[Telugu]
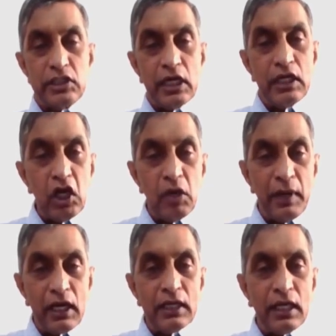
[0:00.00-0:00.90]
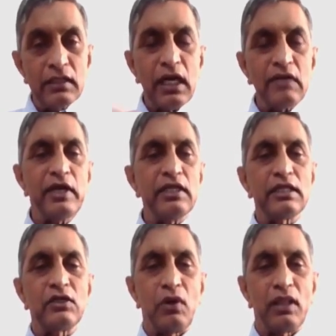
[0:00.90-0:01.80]
చైనాలో మనకంటే అధికార
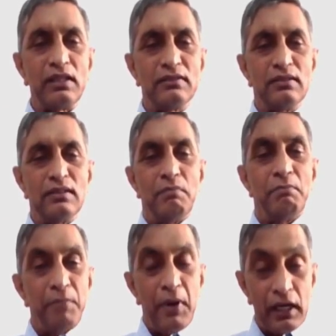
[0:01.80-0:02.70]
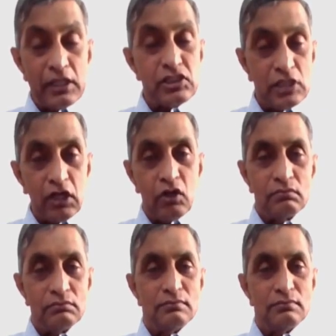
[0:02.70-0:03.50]
వికేంద్రీకరణ ఉన్నది పాకిస్తాన్లో